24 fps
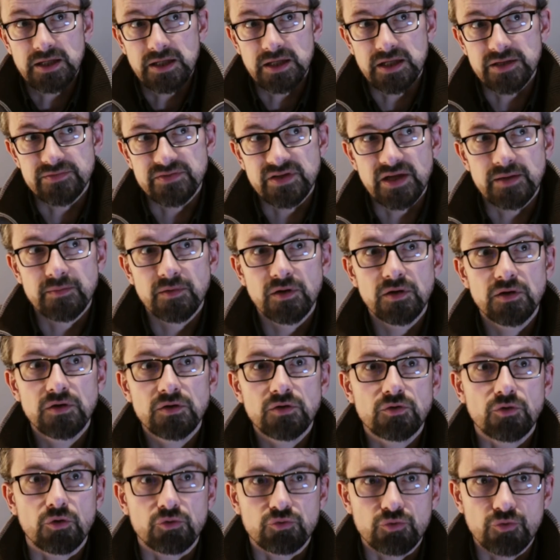évidemment,
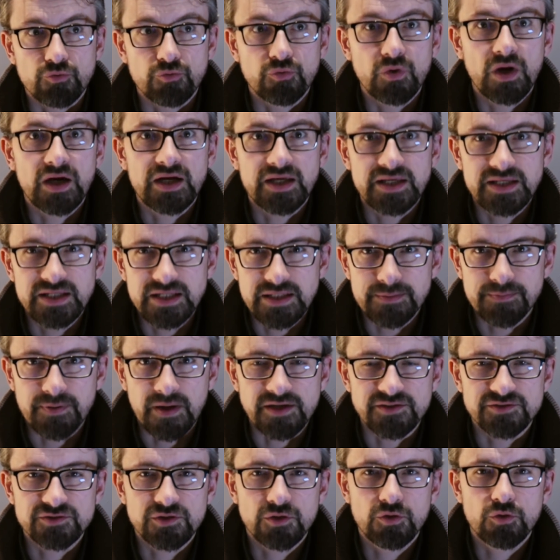quand on voit qui est
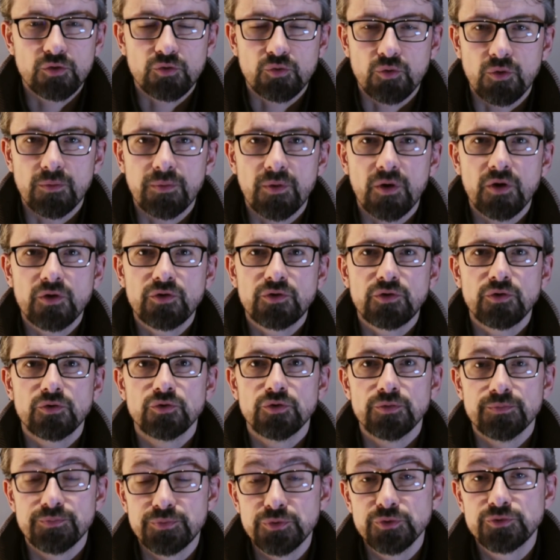présent, on comprend que
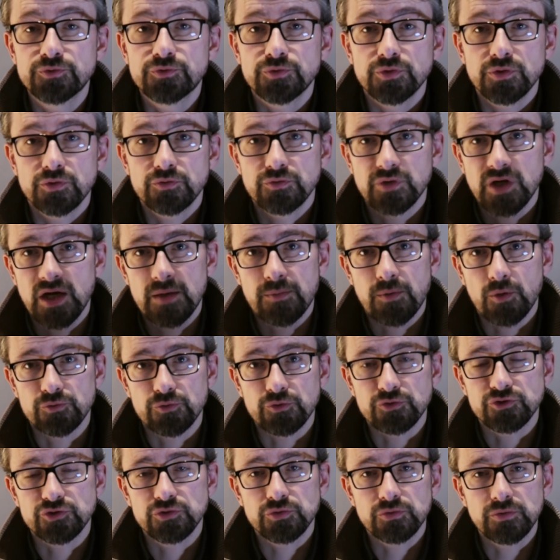le but de la
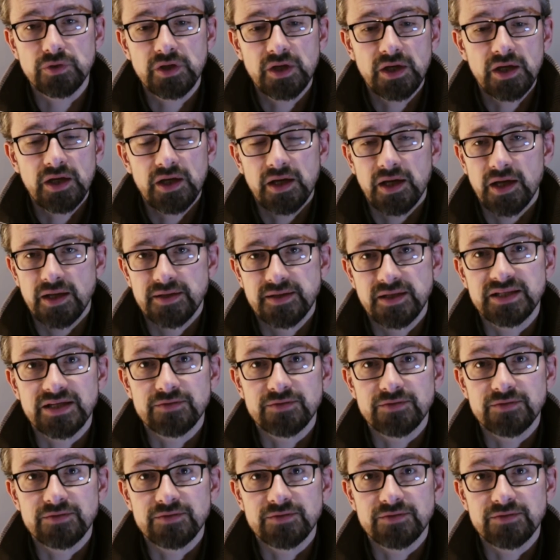production était